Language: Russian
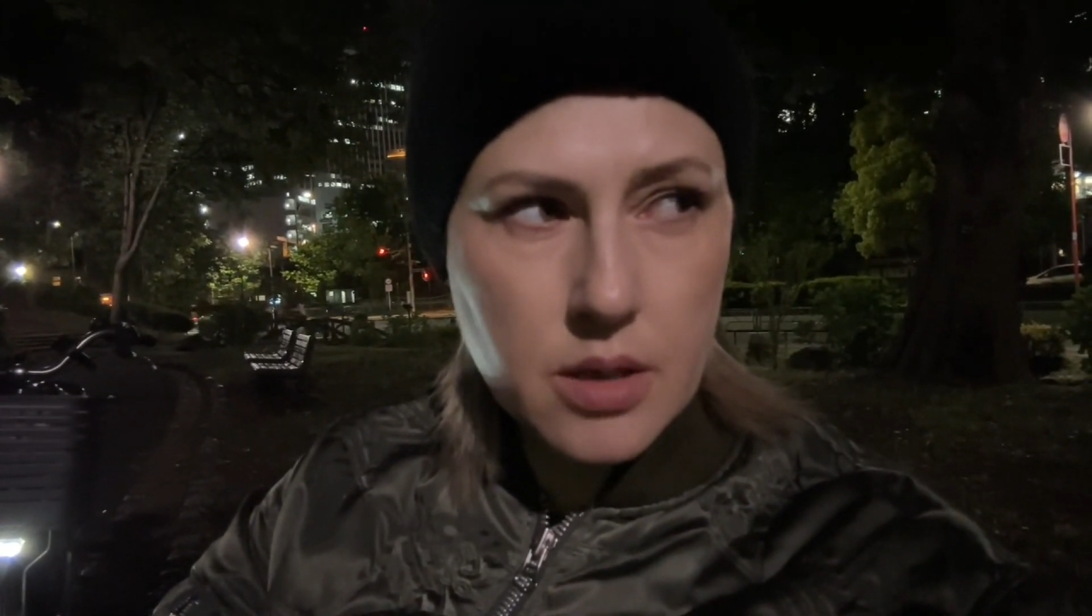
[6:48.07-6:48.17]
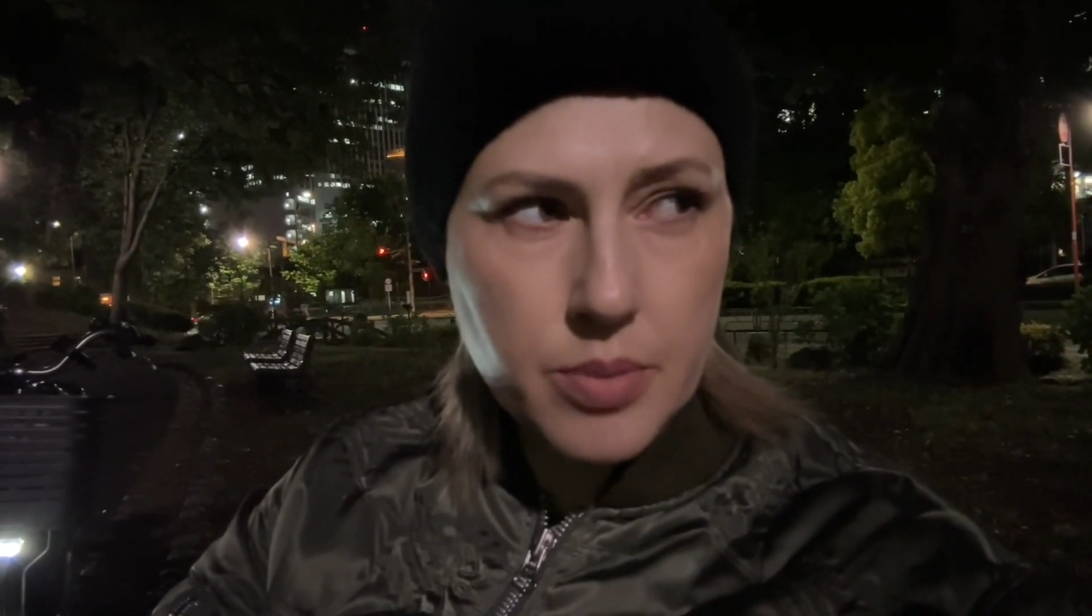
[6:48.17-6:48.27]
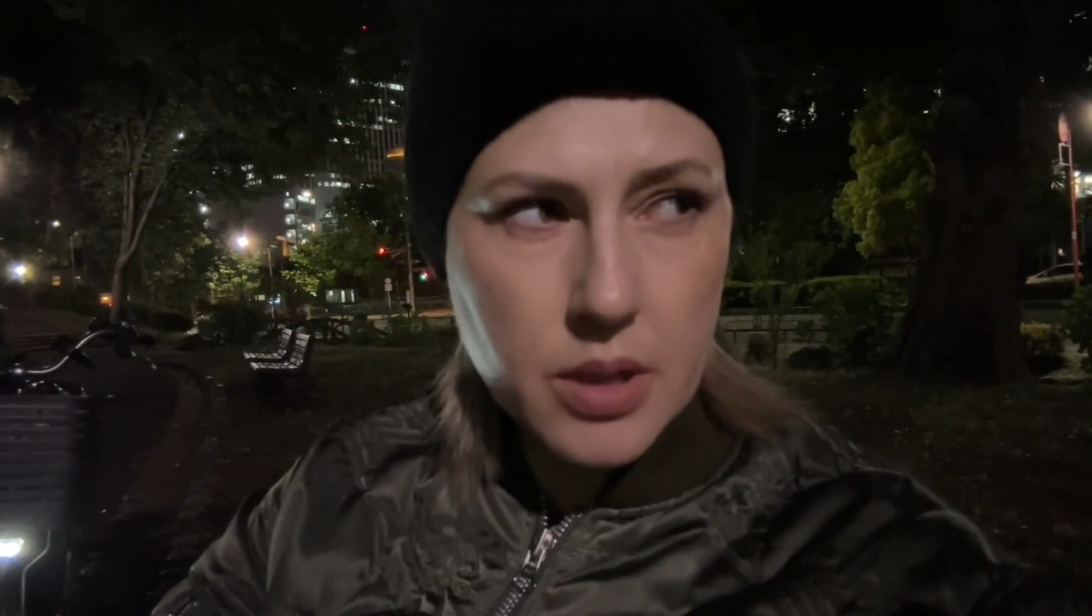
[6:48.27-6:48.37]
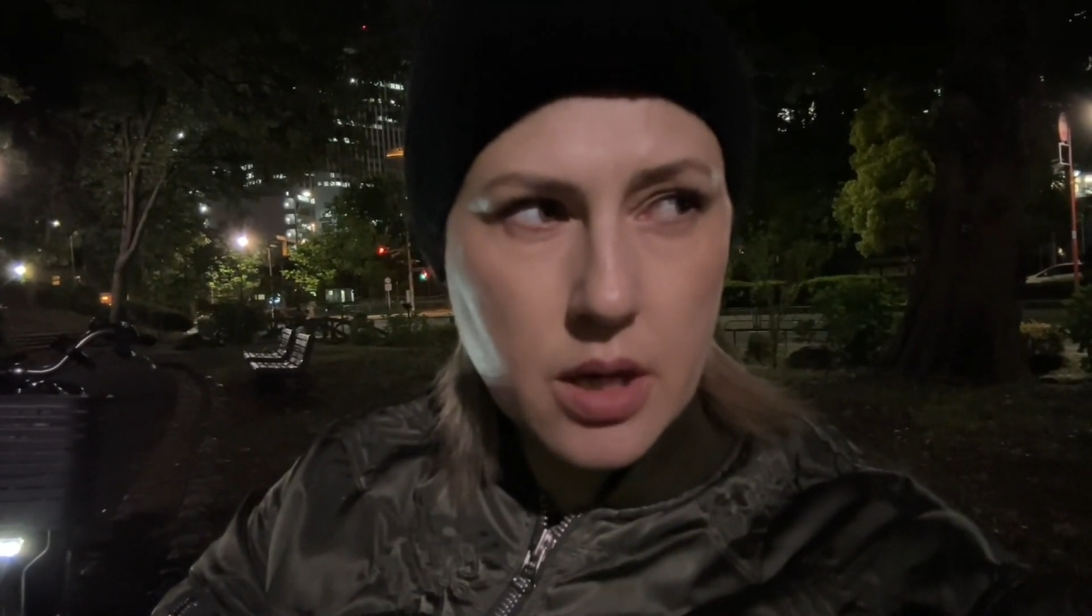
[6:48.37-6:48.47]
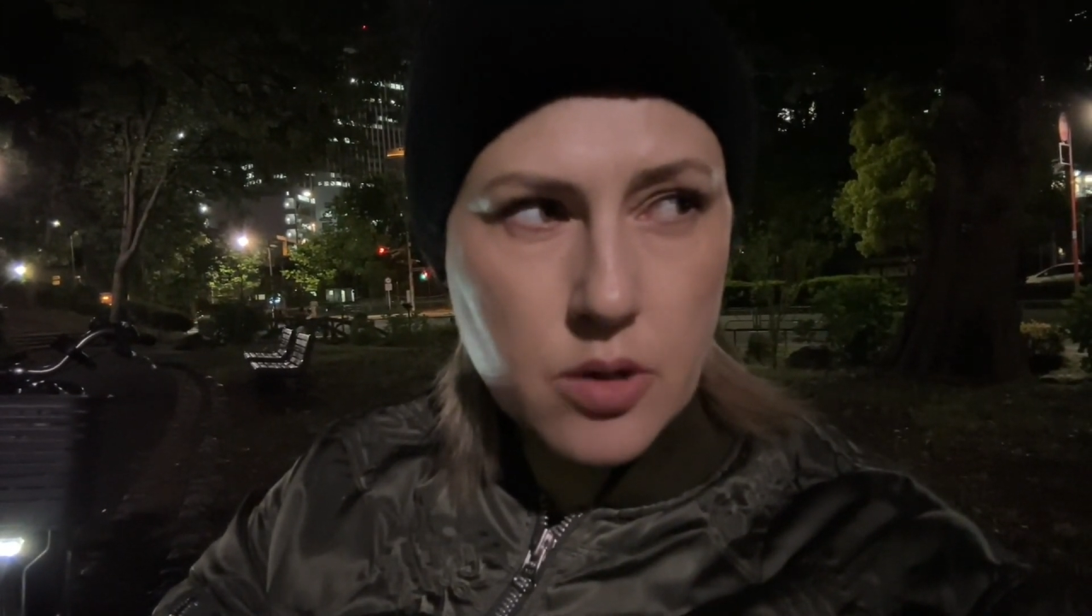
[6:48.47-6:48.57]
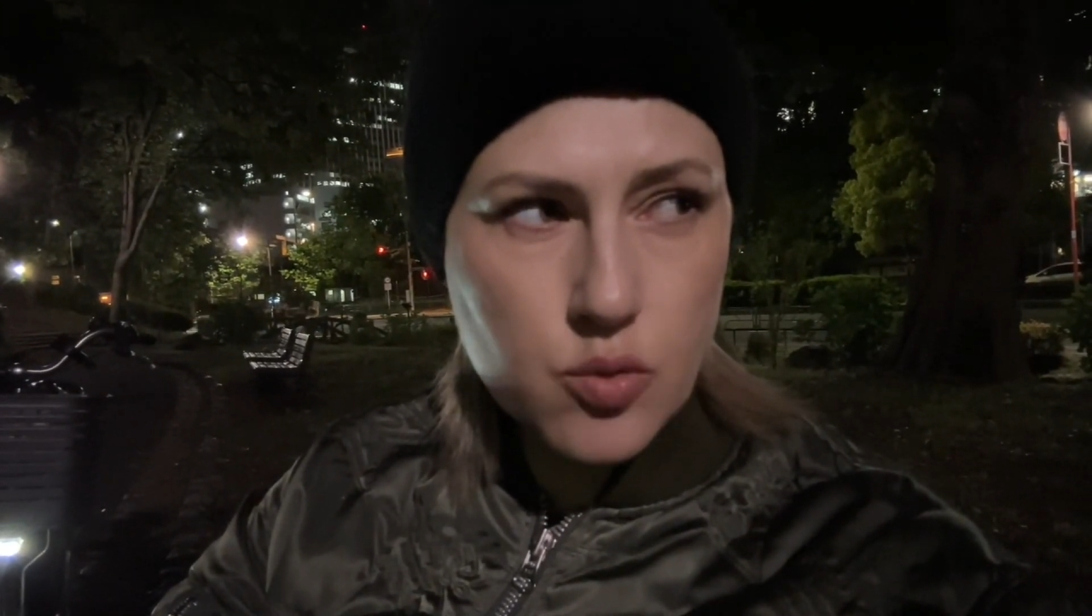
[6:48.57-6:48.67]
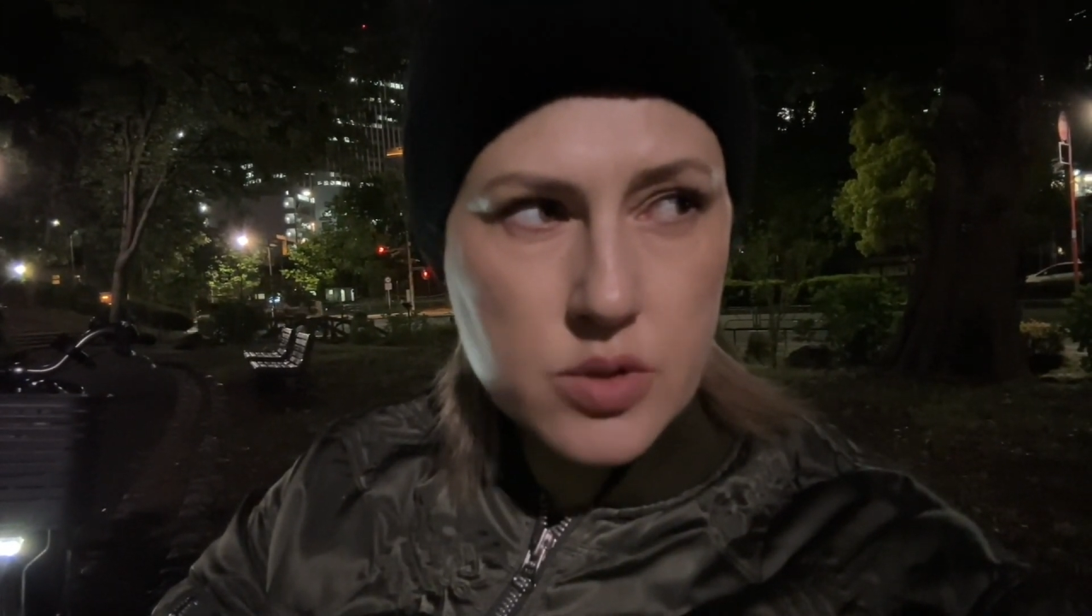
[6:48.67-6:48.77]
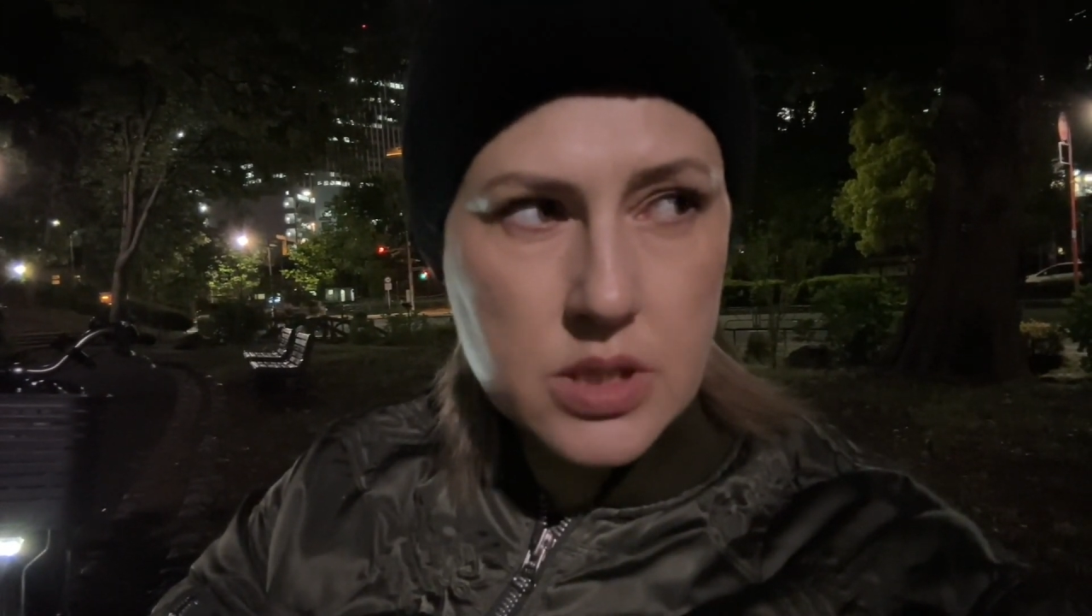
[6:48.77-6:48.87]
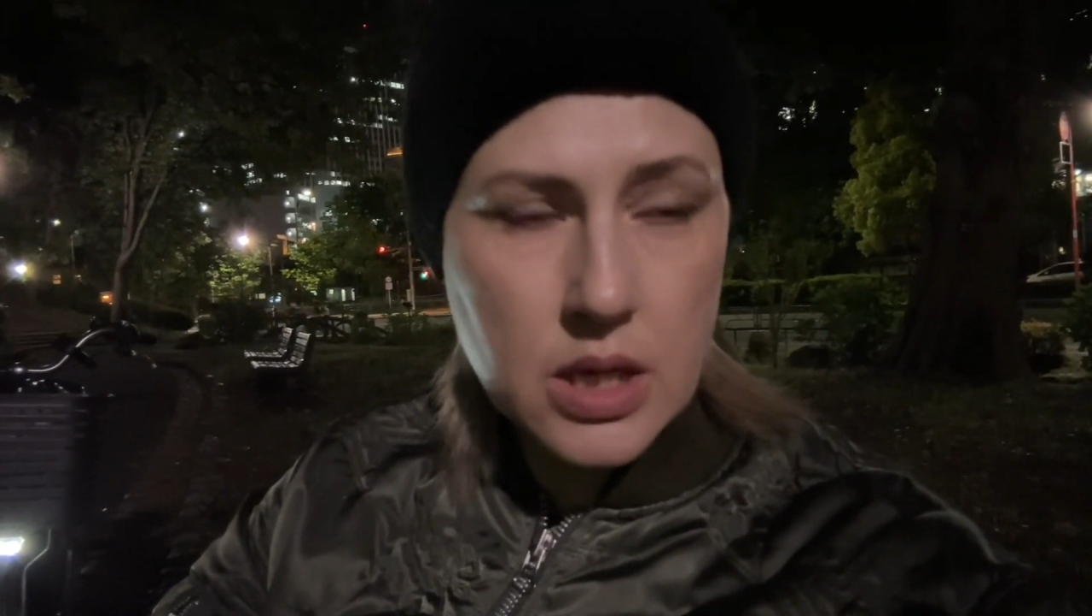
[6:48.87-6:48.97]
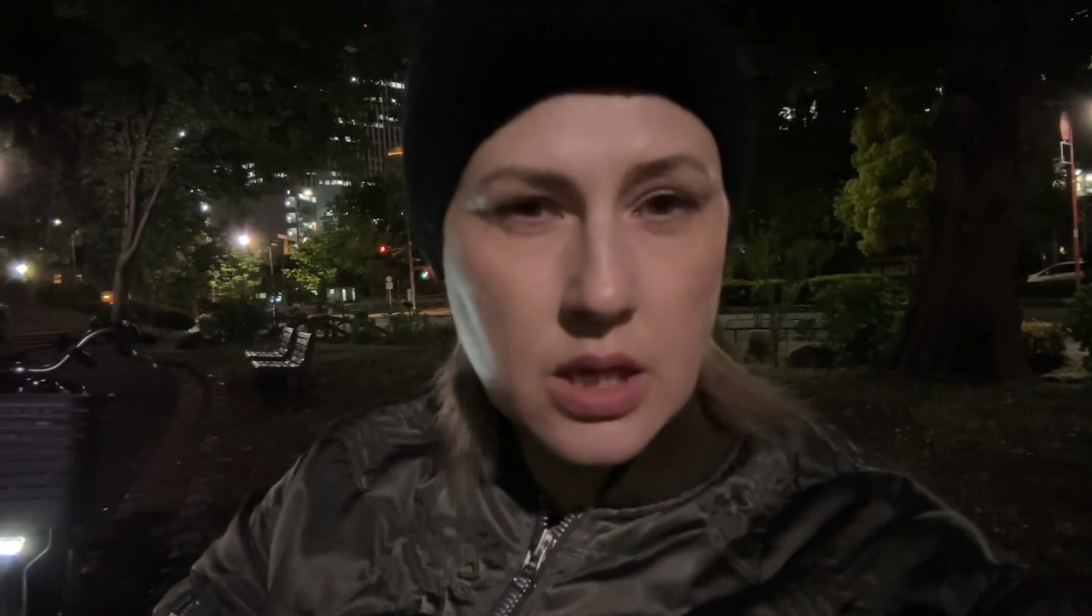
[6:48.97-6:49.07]

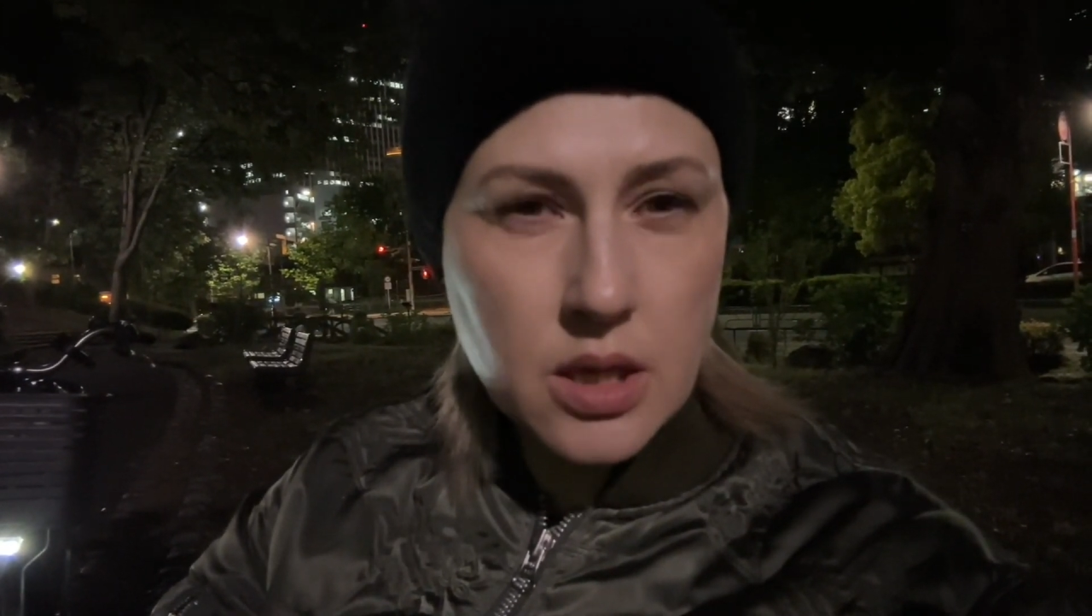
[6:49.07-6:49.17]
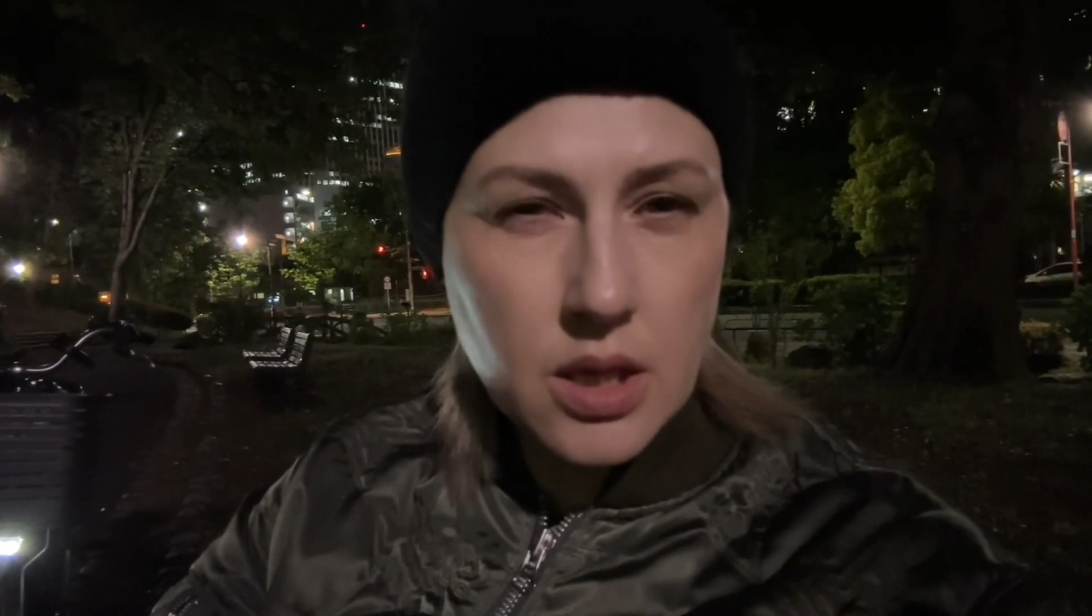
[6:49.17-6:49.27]
белорусские